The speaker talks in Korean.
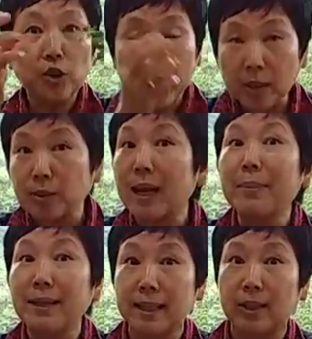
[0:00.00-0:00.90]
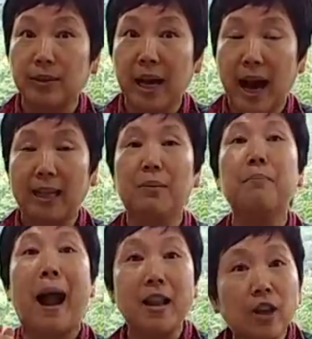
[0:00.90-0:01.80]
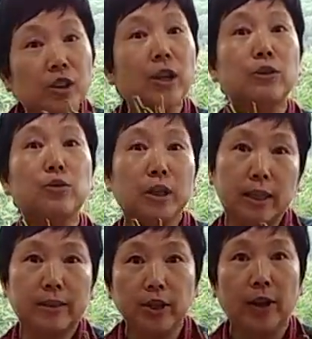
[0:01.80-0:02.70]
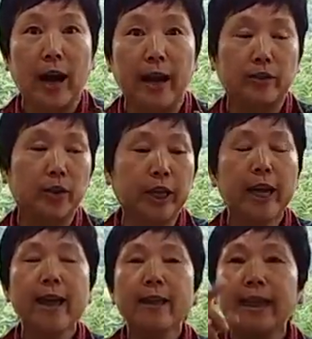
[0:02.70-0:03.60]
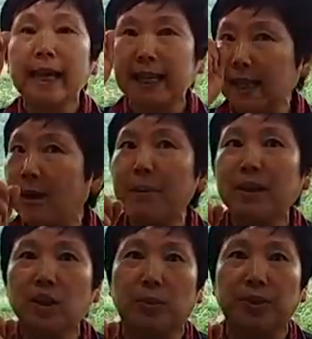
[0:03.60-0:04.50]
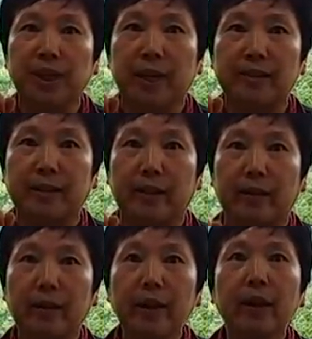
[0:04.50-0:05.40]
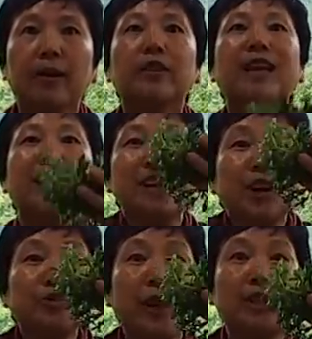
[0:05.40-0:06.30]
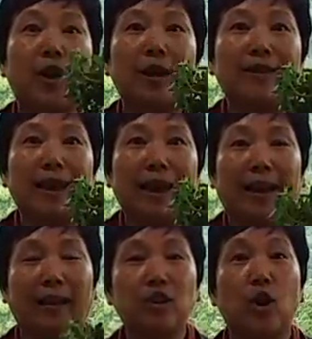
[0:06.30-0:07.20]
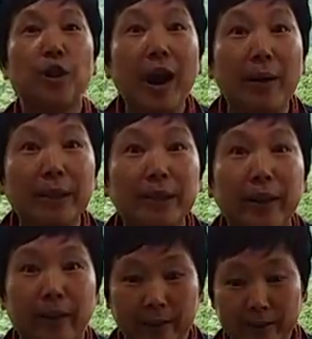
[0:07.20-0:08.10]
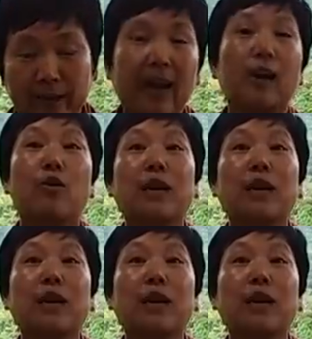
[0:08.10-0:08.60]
그걸 계속 삶아 드시거나 아니면 말려서라도 그렇게 드셔라 했더니 딱 1년만 드셔보시라 그랬어요 네. 근데 1년 후에 저한테 전화가 왔어요. 아. 내가 어.